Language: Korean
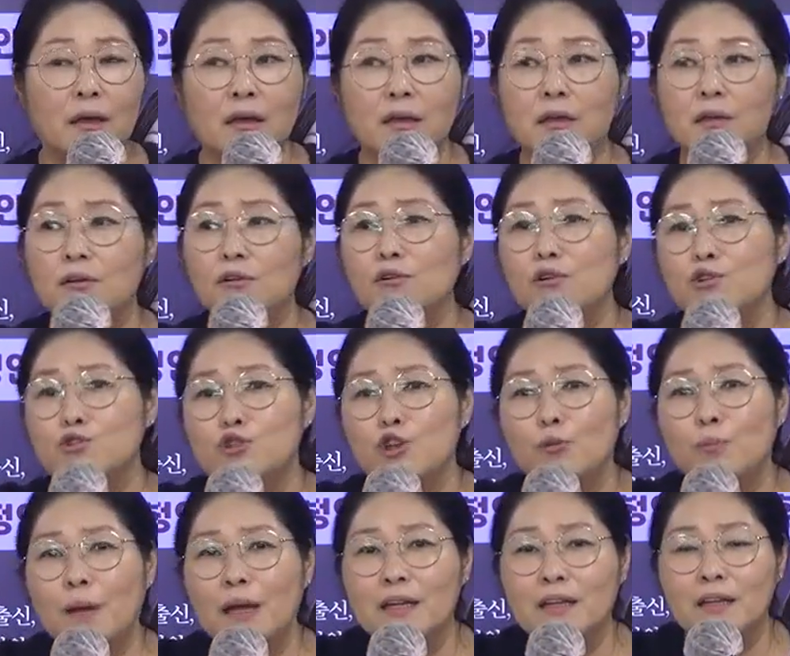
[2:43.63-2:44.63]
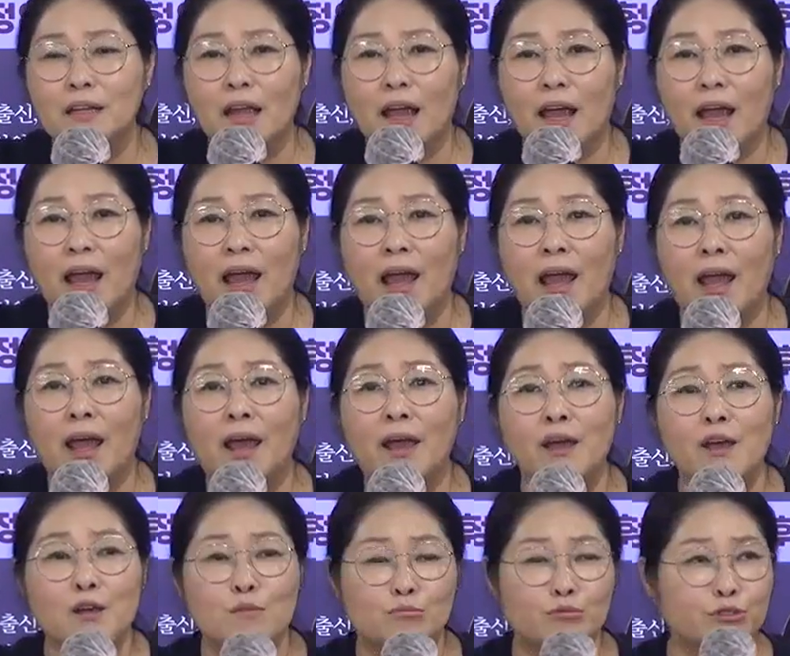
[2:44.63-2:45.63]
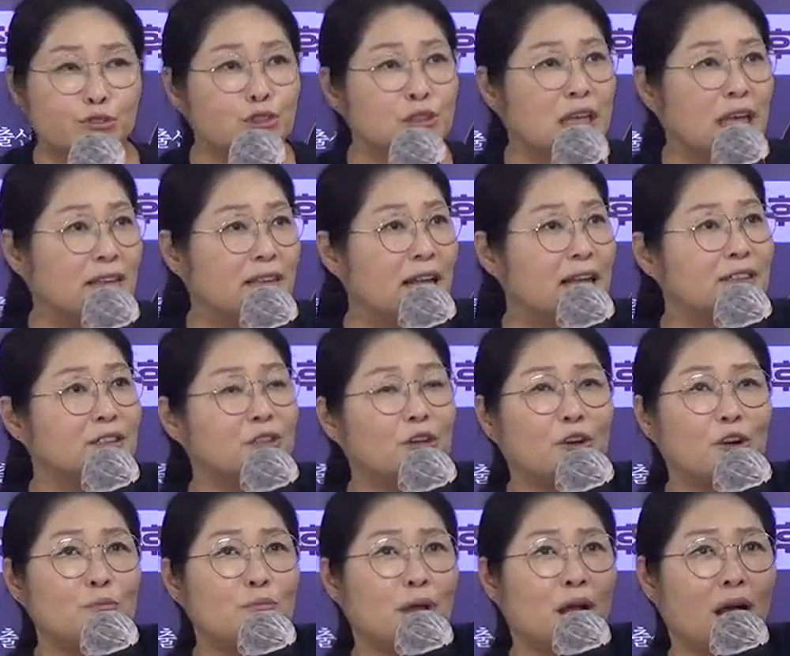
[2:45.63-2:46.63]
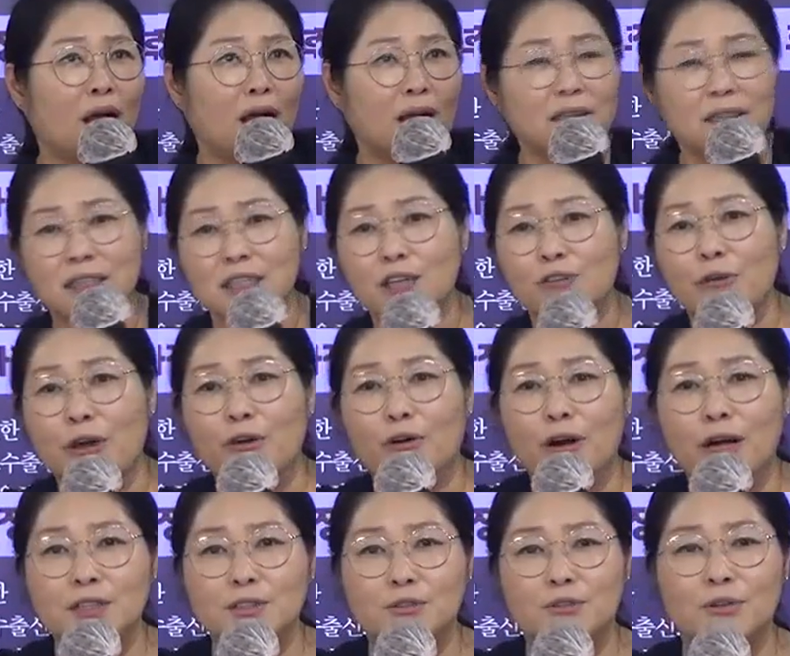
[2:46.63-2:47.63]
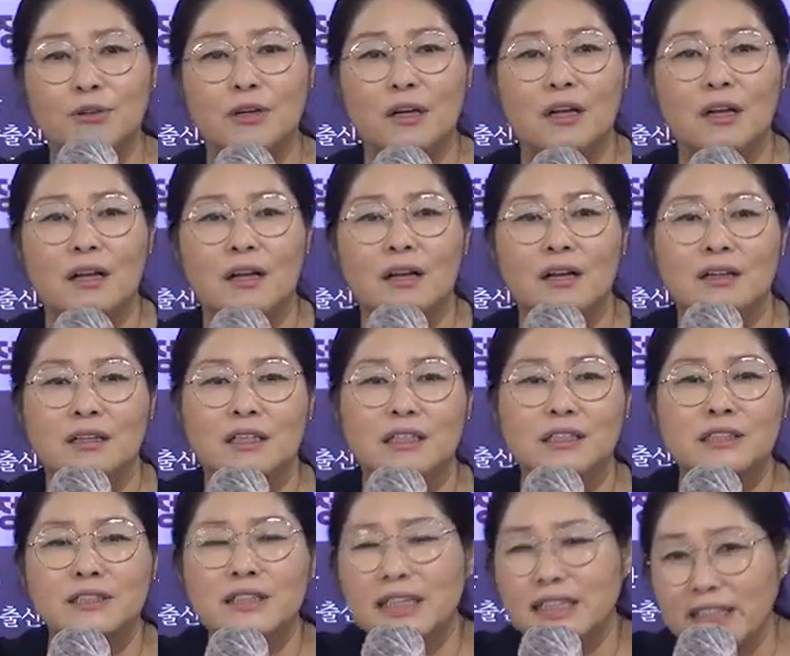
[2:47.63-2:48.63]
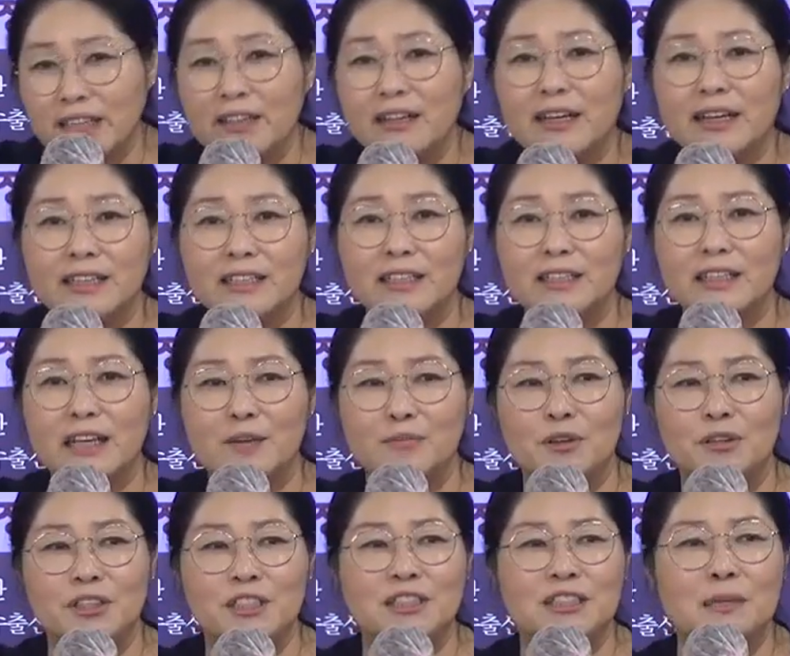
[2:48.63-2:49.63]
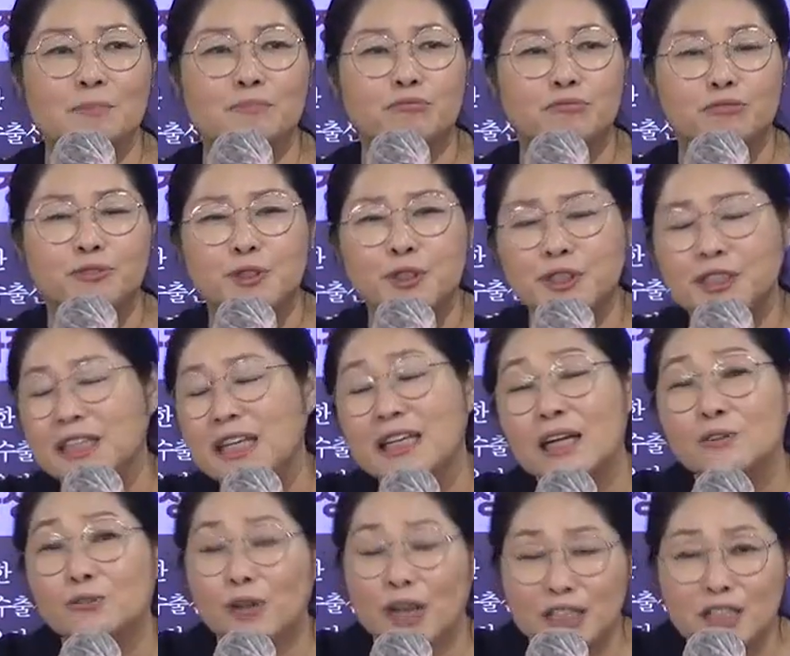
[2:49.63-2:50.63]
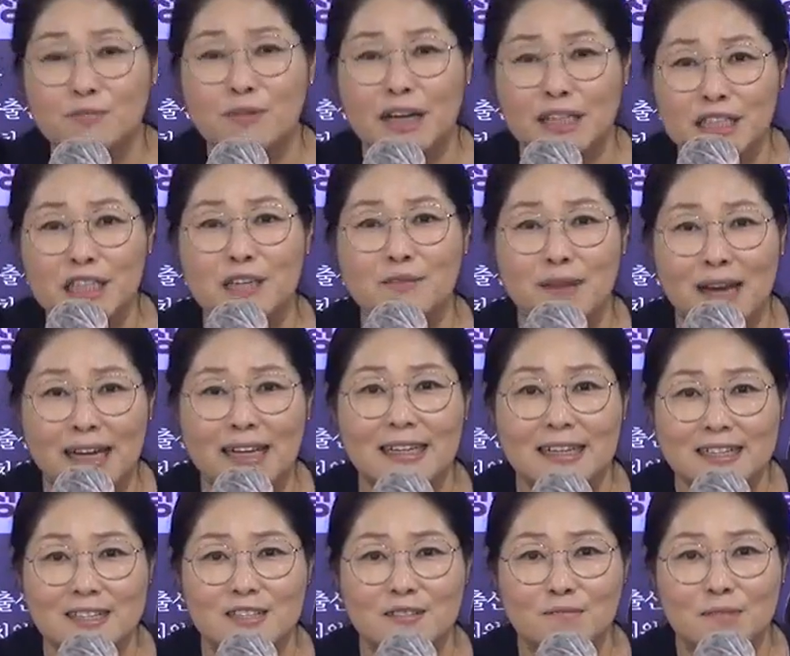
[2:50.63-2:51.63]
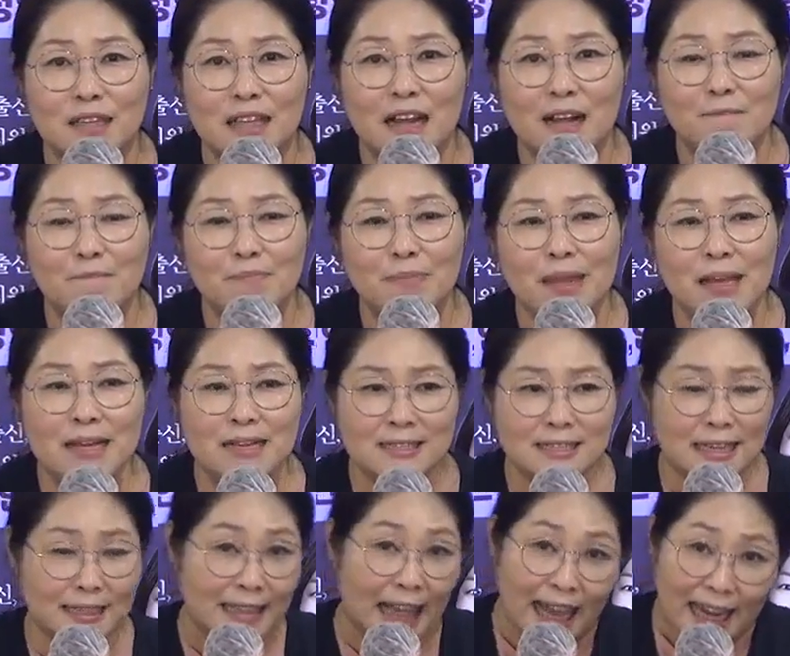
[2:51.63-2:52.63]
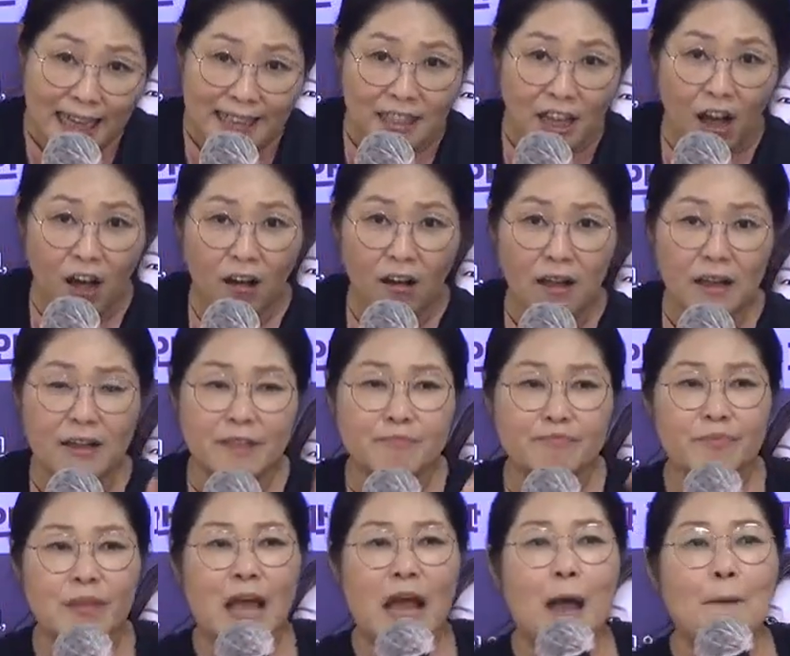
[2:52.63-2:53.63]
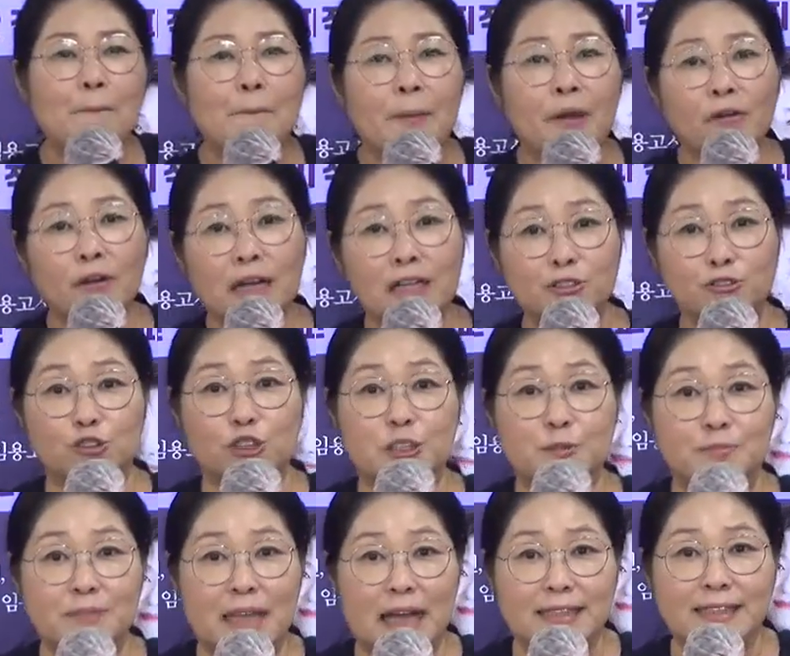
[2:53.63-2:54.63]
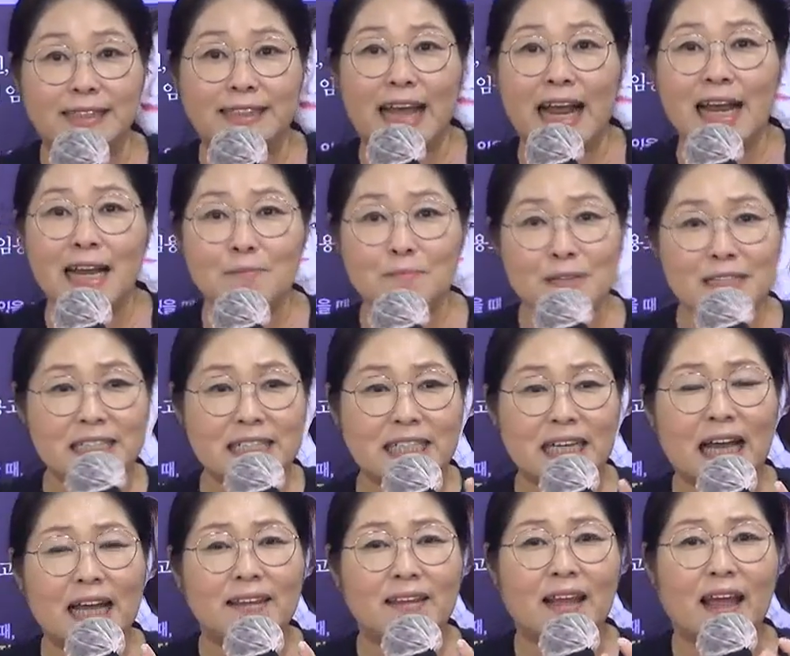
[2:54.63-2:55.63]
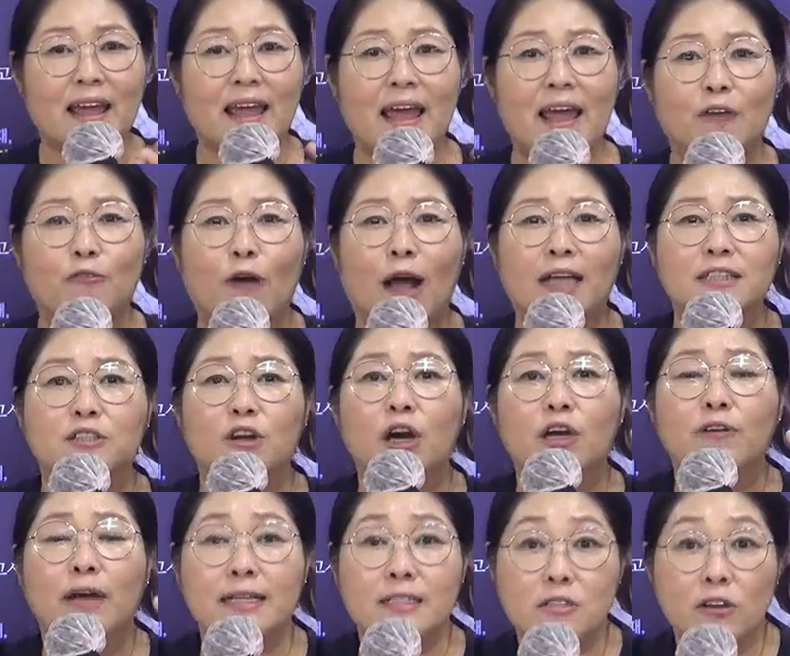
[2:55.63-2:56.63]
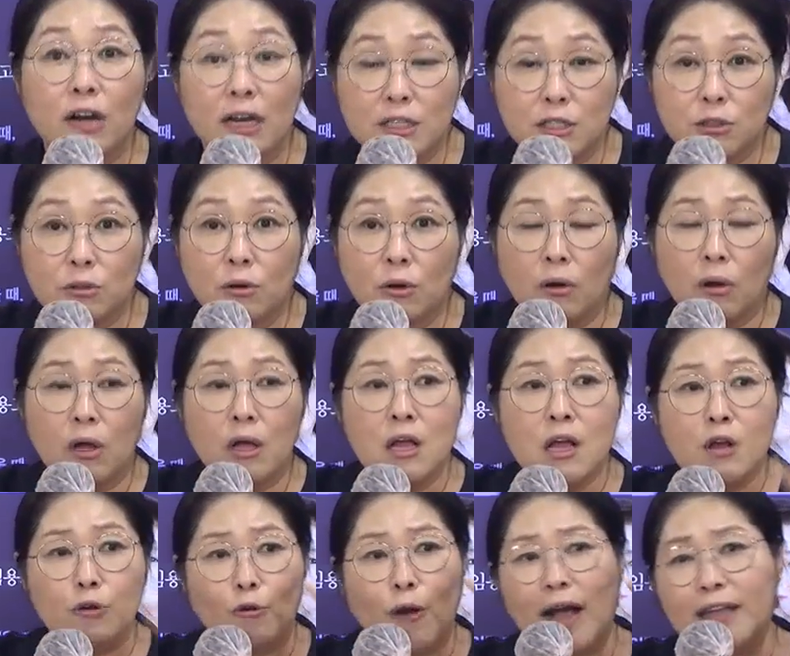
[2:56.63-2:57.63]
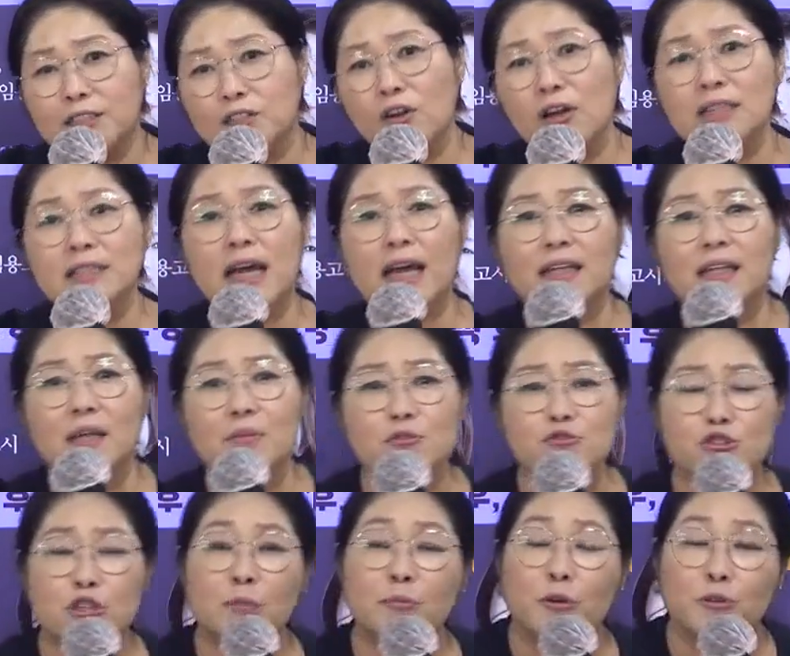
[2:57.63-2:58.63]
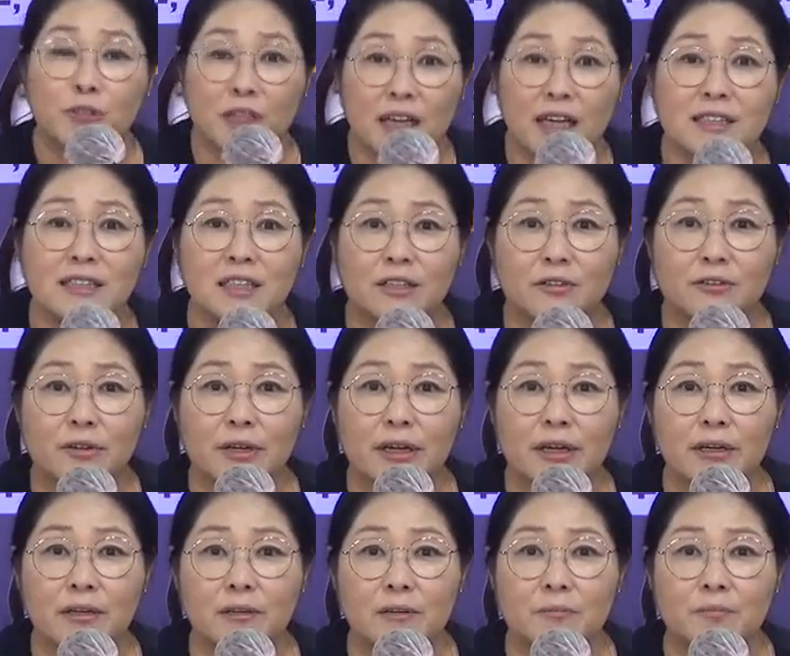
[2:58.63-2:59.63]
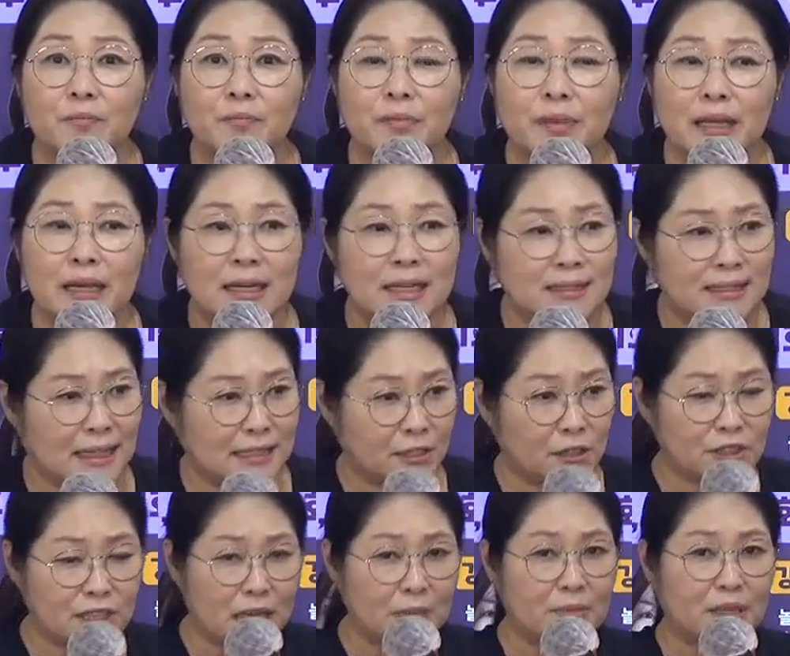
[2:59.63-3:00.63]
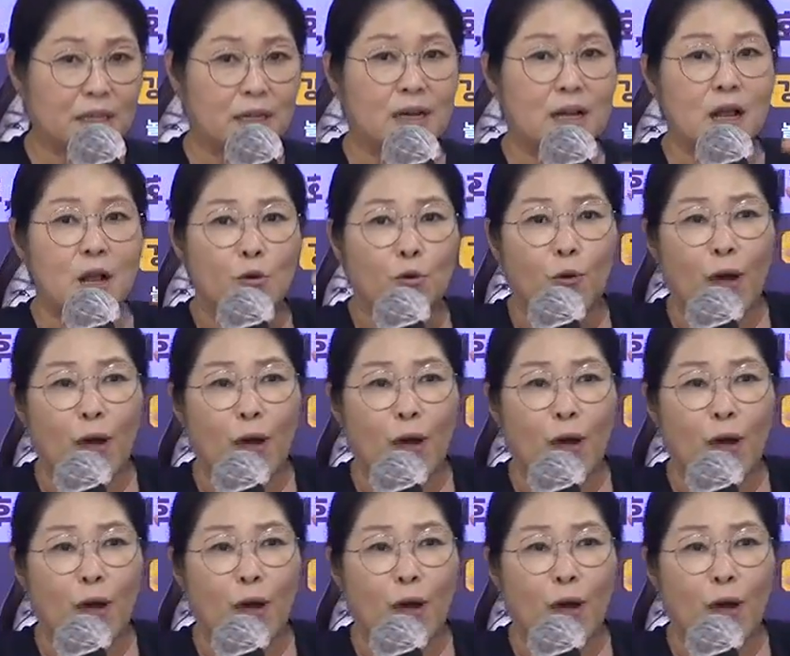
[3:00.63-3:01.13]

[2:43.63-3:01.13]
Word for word: 이런 거 수업하는데 무슨 옛날처럼 막 틀 외워가지고 그렇게 생각하신다면 2차 붙을 생각도 하지 마시기 바라겠습니다. 자, 따라서 합격하시고 싶다. 짧은 시간 내에 과정안 완성하시고 과정안이 안 되면 수업 어떻게 하실 거예요? 자, 선생님들